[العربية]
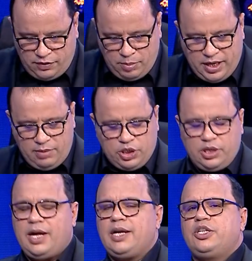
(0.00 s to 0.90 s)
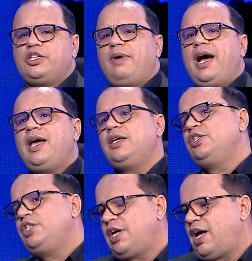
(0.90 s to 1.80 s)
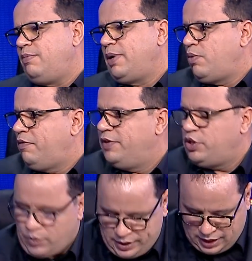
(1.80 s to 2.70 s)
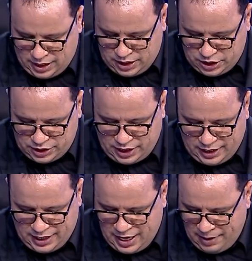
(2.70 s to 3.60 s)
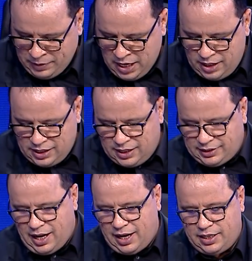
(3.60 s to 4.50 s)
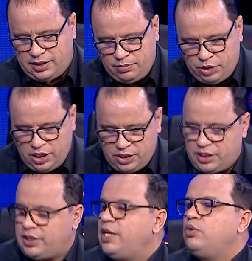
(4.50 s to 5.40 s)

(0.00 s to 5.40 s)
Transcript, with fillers: في برنامج نهار الجمعه يجيك خبر وفاه ورده الجزائريه ليلتها قررت تمشي للجزائر